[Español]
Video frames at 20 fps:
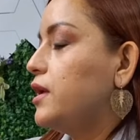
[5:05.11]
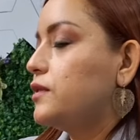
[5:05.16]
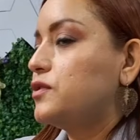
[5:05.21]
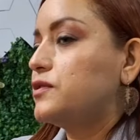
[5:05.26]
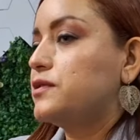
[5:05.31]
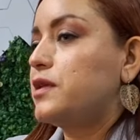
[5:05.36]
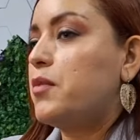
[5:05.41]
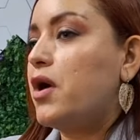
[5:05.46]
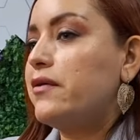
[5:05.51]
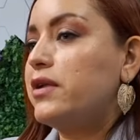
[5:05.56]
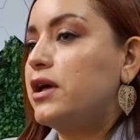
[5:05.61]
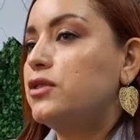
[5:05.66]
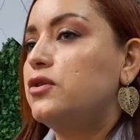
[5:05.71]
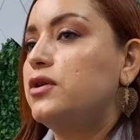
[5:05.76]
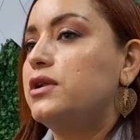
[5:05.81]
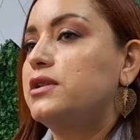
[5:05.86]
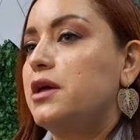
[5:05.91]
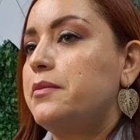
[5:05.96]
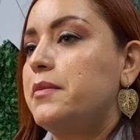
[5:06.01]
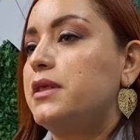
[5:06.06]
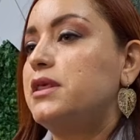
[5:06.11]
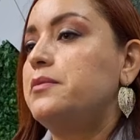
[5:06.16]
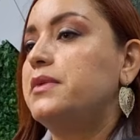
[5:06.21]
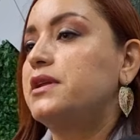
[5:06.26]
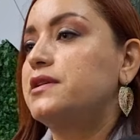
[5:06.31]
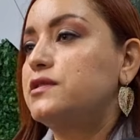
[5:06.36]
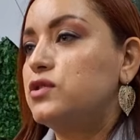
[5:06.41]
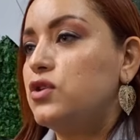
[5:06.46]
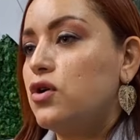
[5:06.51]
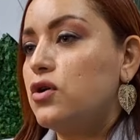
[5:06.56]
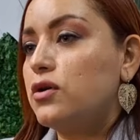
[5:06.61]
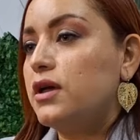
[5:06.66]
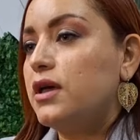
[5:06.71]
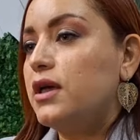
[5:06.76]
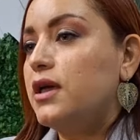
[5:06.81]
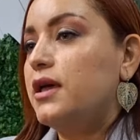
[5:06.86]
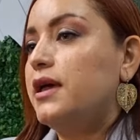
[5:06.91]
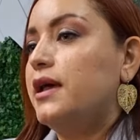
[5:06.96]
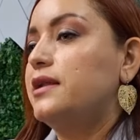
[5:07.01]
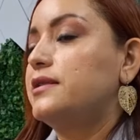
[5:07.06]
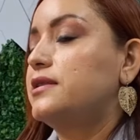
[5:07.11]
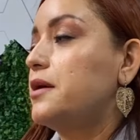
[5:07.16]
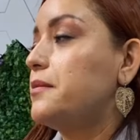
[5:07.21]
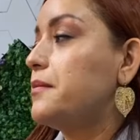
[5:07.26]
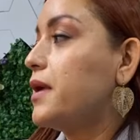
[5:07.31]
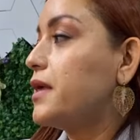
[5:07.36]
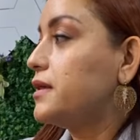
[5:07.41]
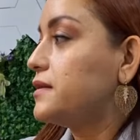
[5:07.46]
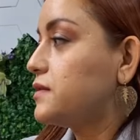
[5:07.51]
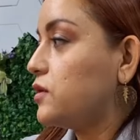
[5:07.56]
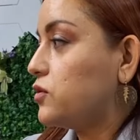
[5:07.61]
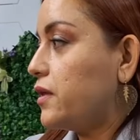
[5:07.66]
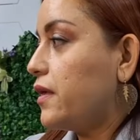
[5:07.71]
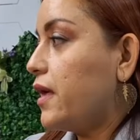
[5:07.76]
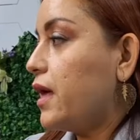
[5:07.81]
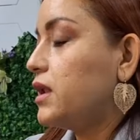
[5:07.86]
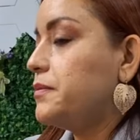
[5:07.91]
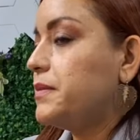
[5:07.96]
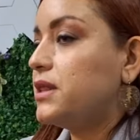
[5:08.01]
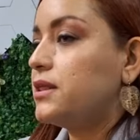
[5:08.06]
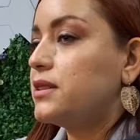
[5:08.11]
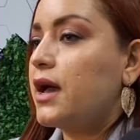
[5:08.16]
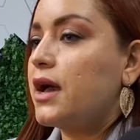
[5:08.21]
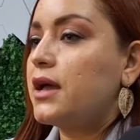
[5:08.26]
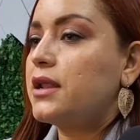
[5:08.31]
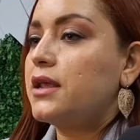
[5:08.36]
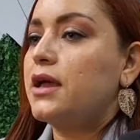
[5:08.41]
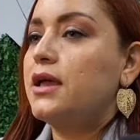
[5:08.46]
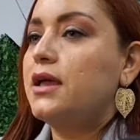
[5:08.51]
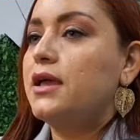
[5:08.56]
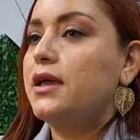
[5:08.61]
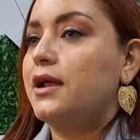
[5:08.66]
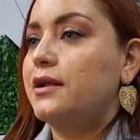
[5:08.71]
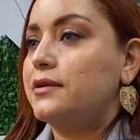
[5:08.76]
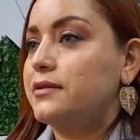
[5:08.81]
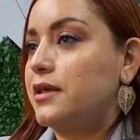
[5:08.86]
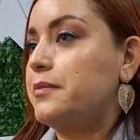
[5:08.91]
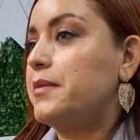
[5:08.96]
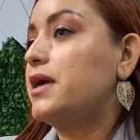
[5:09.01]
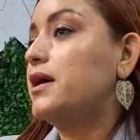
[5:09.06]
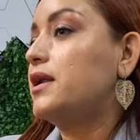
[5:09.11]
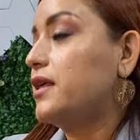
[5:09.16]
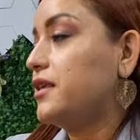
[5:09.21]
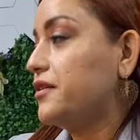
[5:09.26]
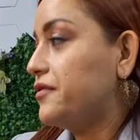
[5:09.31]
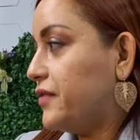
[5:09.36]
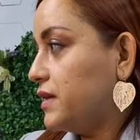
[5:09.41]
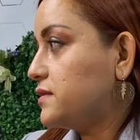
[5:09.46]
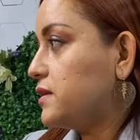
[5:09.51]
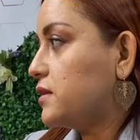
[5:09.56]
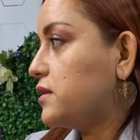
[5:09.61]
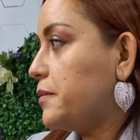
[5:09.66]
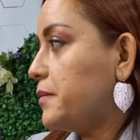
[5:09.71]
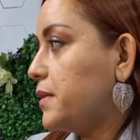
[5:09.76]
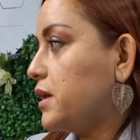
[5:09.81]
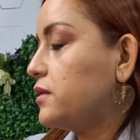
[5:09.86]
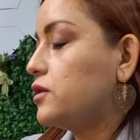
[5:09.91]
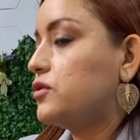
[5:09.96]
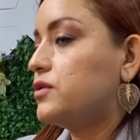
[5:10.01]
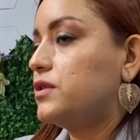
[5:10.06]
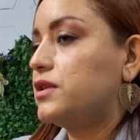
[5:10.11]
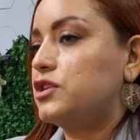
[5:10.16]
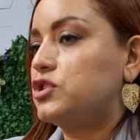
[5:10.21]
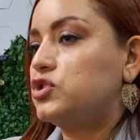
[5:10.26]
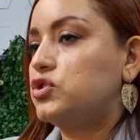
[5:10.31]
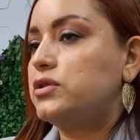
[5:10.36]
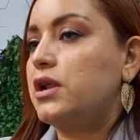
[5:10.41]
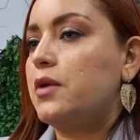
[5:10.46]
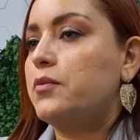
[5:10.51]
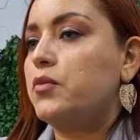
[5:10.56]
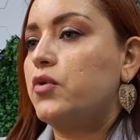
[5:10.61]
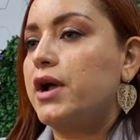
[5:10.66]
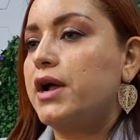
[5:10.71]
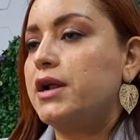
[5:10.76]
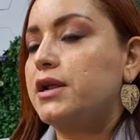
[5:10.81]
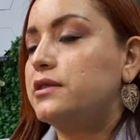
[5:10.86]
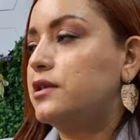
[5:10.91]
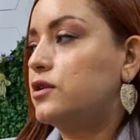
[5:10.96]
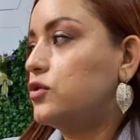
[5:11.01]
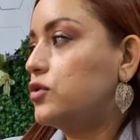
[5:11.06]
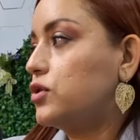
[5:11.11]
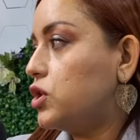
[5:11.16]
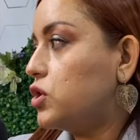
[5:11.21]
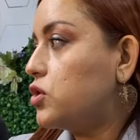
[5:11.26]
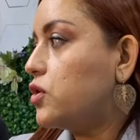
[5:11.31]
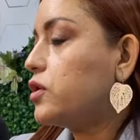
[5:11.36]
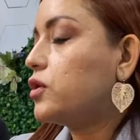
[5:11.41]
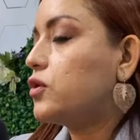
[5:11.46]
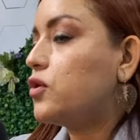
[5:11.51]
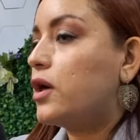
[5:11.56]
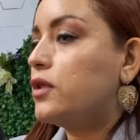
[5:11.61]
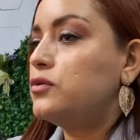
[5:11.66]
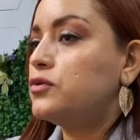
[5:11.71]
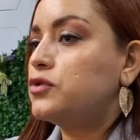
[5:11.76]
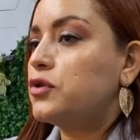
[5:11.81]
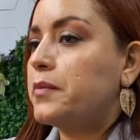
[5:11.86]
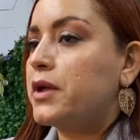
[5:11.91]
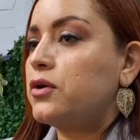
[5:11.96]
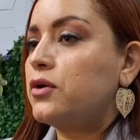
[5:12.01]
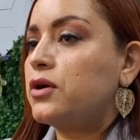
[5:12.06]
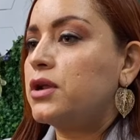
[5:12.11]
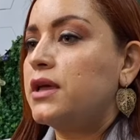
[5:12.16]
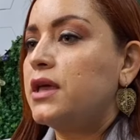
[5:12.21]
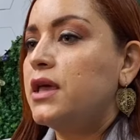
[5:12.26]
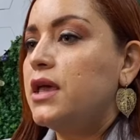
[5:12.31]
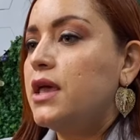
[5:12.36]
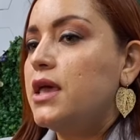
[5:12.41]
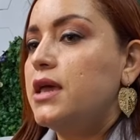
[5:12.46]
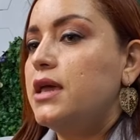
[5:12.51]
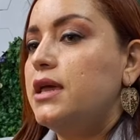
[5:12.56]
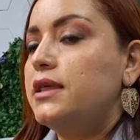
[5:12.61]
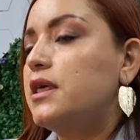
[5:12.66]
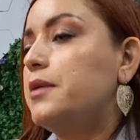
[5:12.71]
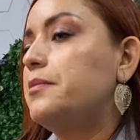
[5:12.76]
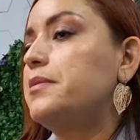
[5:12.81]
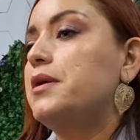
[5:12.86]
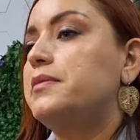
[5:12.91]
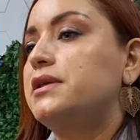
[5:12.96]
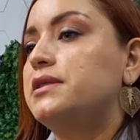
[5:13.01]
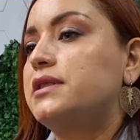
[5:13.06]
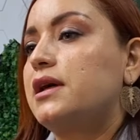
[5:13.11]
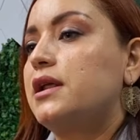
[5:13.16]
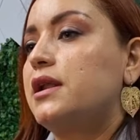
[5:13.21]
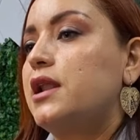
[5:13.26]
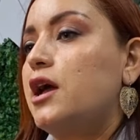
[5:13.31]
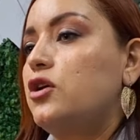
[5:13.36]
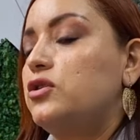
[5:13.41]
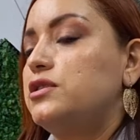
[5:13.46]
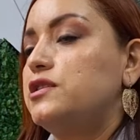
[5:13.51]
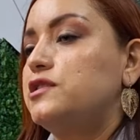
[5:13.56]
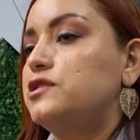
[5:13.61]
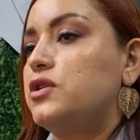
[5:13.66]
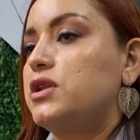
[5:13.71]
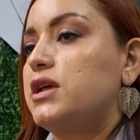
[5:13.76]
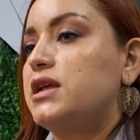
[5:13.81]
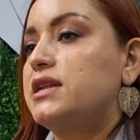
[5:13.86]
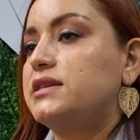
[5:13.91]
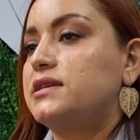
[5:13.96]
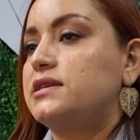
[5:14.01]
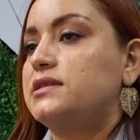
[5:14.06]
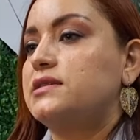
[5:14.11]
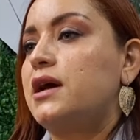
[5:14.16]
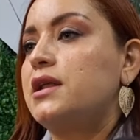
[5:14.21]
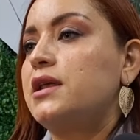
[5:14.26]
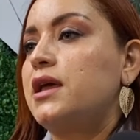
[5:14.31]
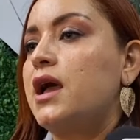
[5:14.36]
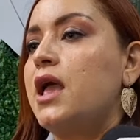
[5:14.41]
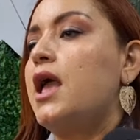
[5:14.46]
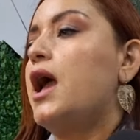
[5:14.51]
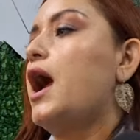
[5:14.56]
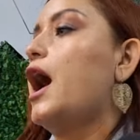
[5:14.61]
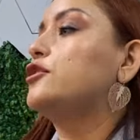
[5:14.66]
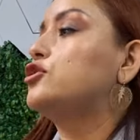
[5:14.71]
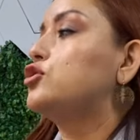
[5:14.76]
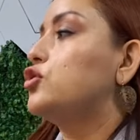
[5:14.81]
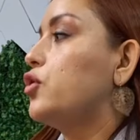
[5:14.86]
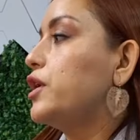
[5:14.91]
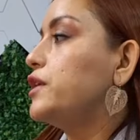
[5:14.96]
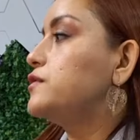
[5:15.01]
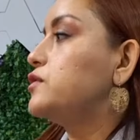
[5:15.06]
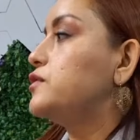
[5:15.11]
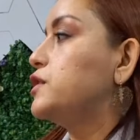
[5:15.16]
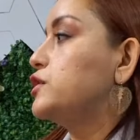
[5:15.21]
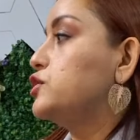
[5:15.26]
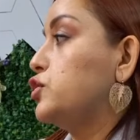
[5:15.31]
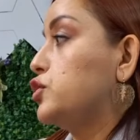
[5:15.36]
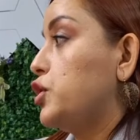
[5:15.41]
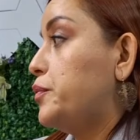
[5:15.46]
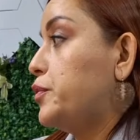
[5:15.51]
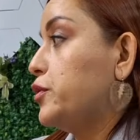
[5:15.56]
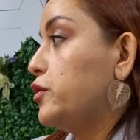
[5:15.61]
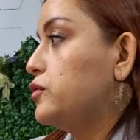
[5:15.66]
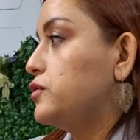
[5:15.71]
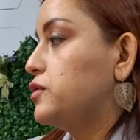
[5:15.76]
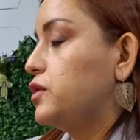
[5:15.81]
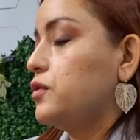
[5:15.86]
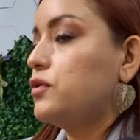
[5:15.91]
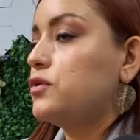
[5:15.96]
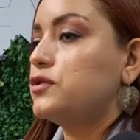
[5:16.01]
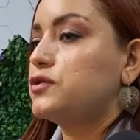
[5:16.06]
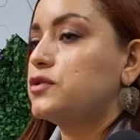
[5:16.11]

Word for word: Entonces estamos hablando del tema de inversión, el tema de seguridad alimentaria, el tema de la defensa también de los derechos de las mujeres, de los niños y de los adultos mayores y también brindarles las condiciones necesarias a todos estos sectores productivos.